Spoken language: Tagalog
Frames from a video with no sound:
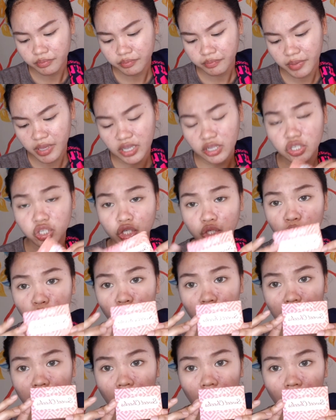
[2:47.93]
Pink
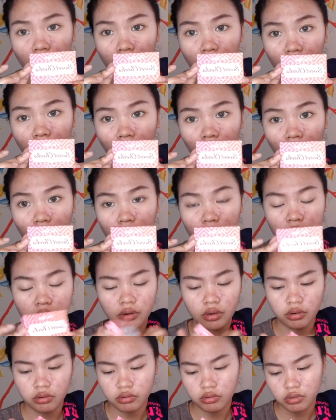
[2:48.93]
Sugar
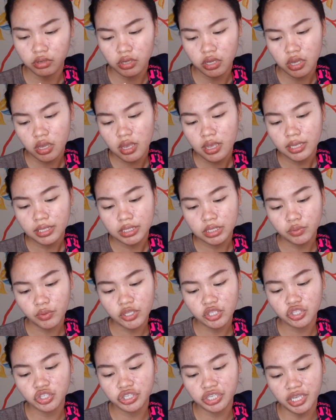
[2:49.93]

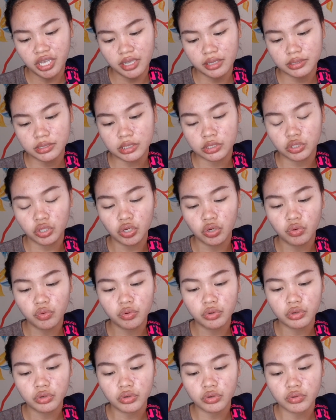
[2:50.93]
Sweet Cheeks
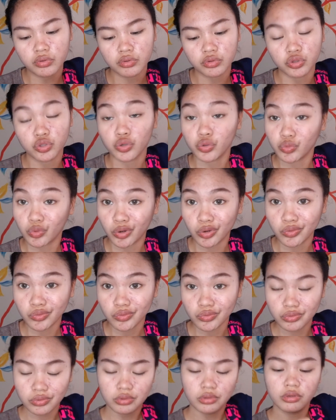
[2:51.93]
Duo, Duo,
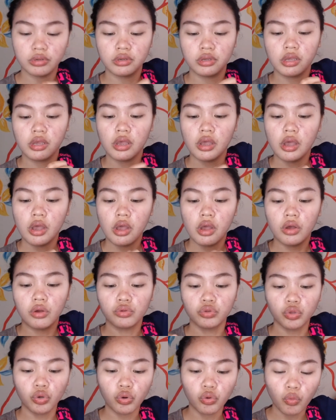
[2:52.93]

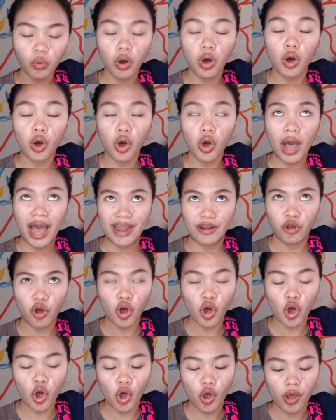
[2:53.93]
Duo,
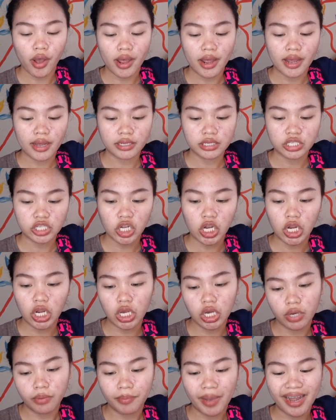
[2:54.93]
ano,
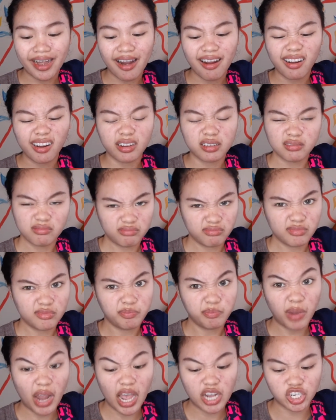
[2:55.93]
parang
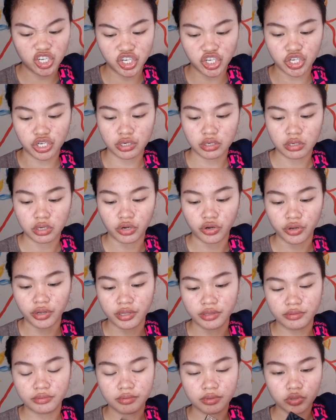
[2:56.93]
blush.
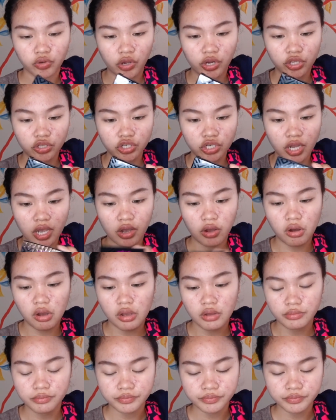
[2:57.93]
Ganun. So, ganito siya, oh.